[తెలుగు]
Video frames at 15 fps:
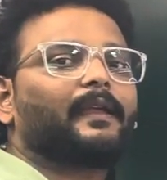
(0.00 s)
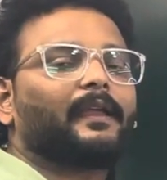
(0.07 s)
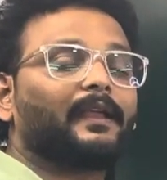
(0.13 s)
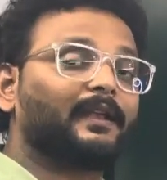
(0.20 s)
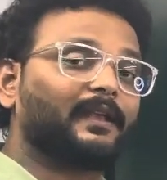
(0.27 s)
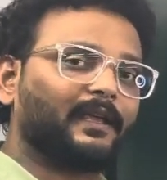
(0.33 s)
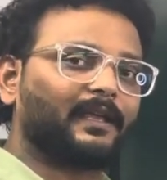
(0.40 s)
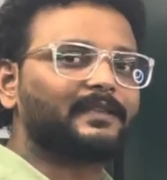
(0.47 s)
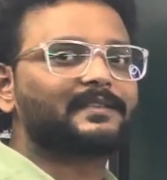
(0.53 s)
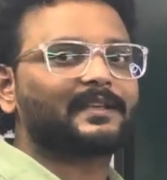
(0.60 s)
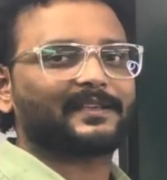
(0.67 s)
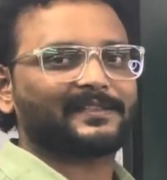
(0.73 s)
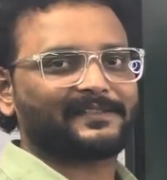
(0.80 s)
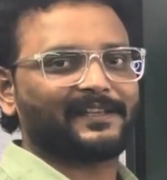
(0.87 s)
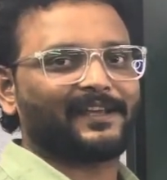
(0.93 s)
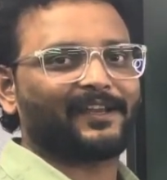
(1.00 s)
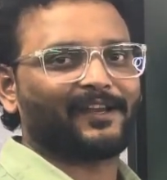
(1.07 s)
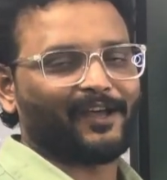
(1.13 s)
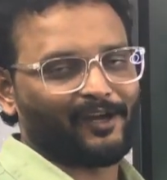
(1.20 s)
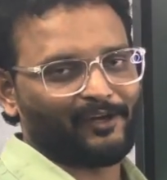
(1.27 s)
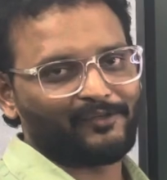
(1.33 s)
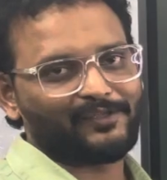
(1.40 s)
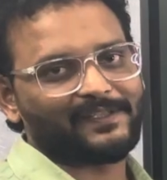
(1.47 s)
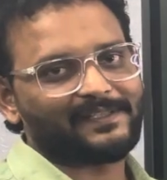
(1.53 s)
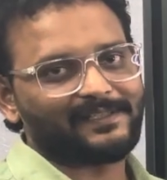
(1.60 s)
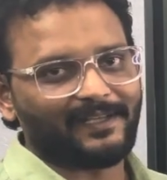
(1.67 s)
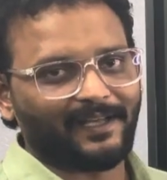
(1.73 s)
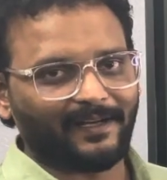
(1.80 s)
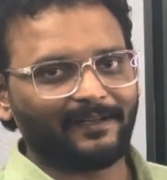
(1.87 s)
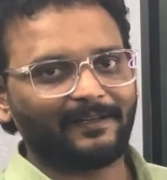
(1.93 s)
ఏంటి ఏం చేస్తున్నానని
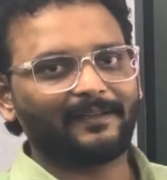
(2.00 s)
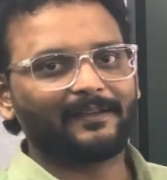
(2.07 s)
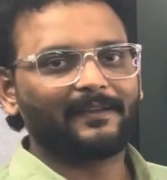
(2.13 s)
ఆలోచిస్తున్నారా